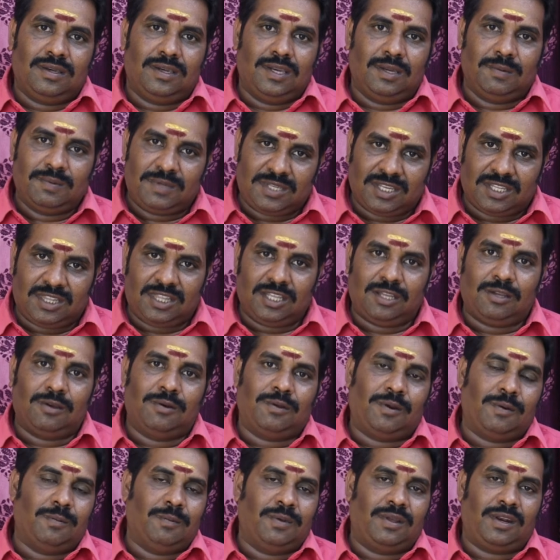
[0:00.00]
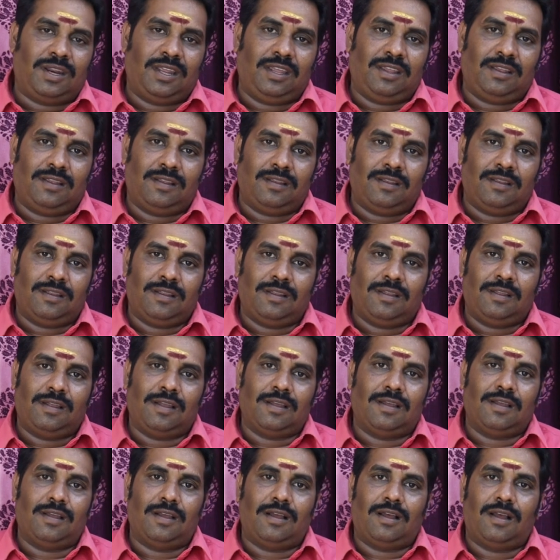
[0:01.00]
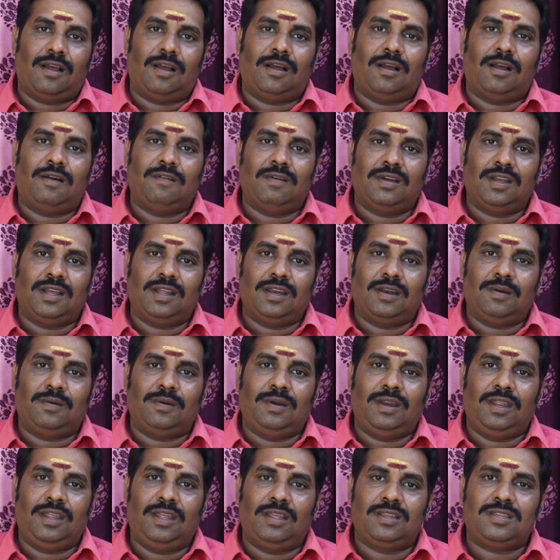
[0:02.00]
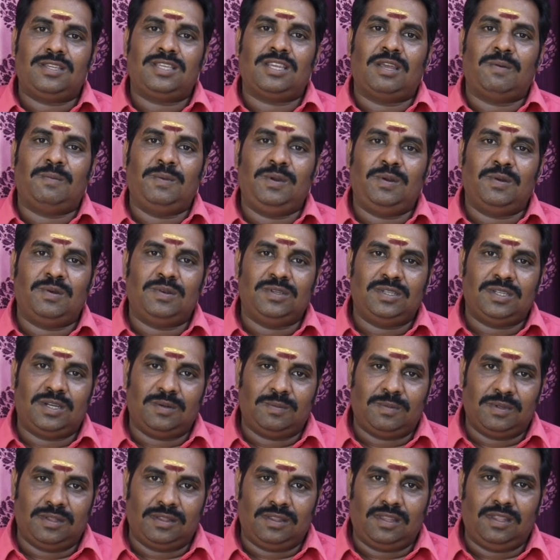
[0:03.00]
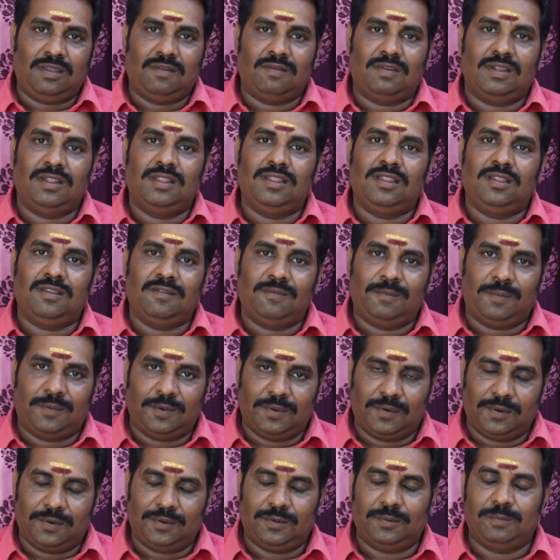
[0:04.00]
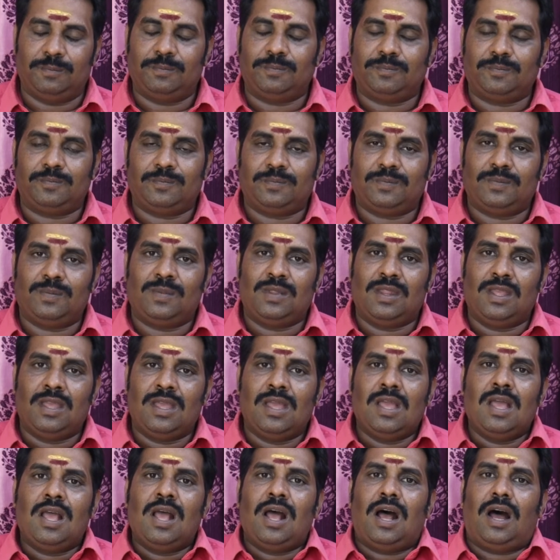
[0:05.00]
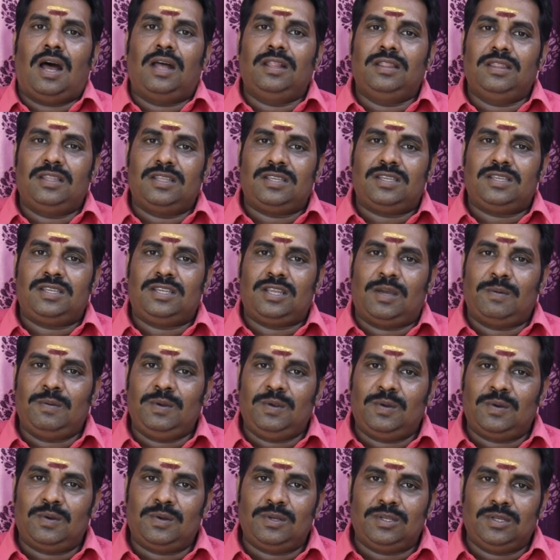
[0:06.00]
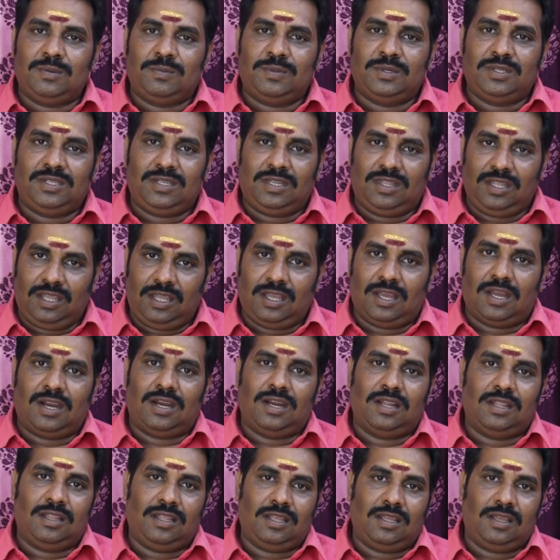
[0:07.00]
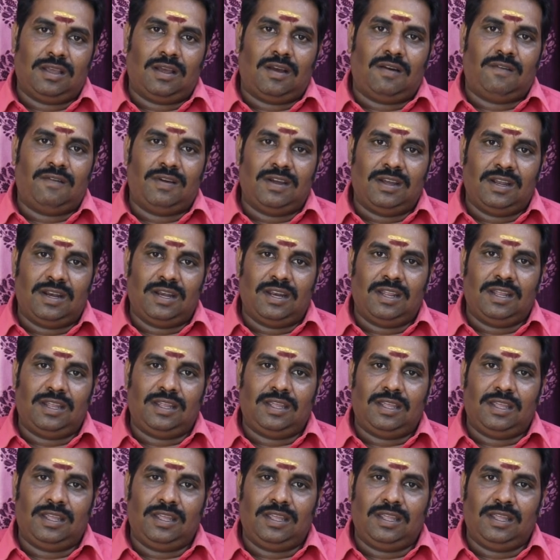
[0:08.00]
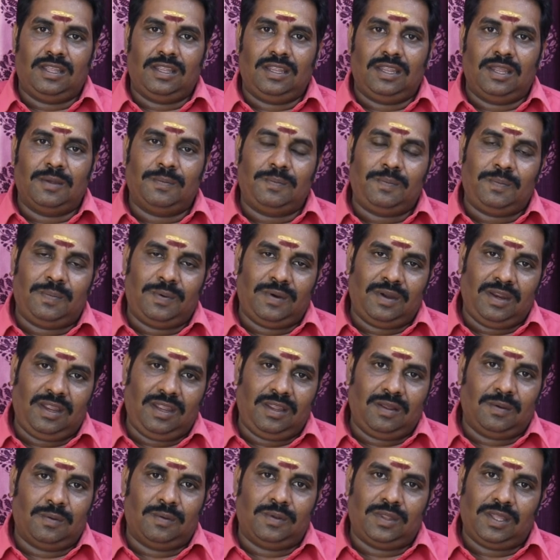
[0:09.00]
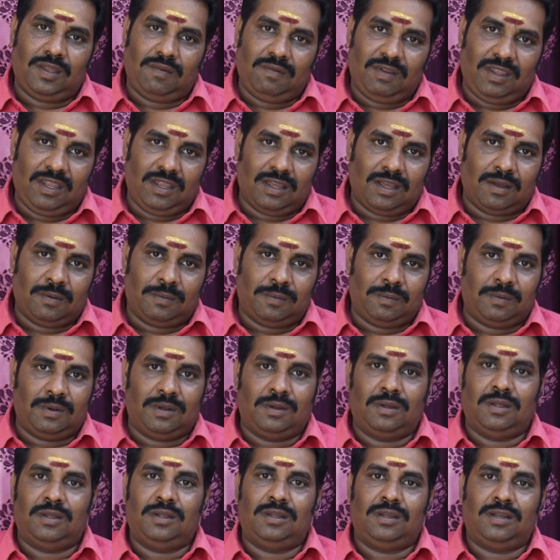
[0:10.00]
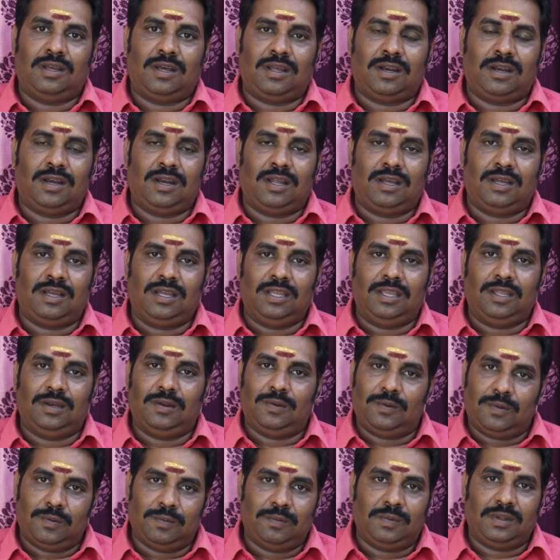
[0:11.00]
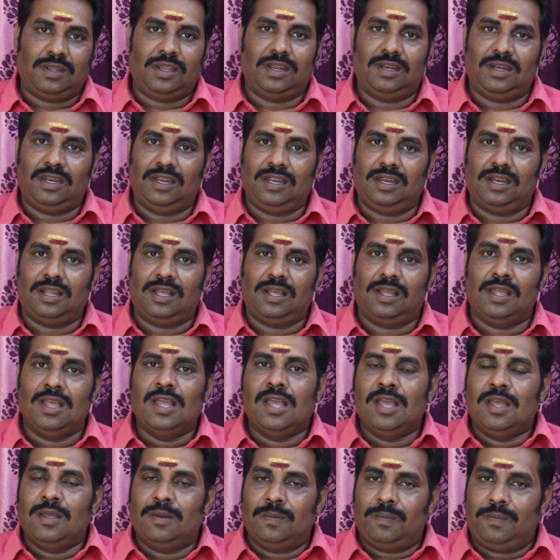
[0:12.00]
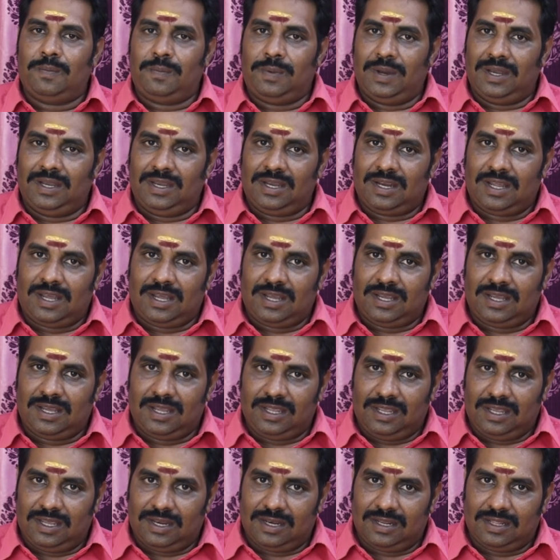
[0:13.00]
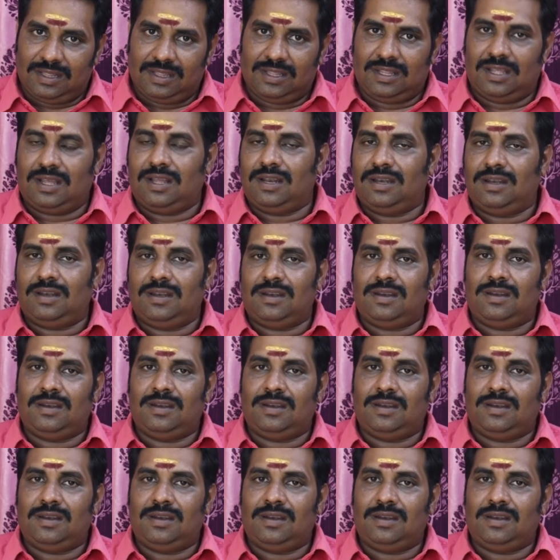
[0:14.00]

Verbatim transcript: நிமிஷத்துக்கு ஒரு முறை அவங்களுடைய சமயோஜன புத்தி வந்து போகும் அந்த சமயோஜ புத்தியானது அவங்களுக்கு எப்படி உதவியக்காரனாக இருக்கும் கேட்டிங்கன்னா பெண்ணாக இருந்தால்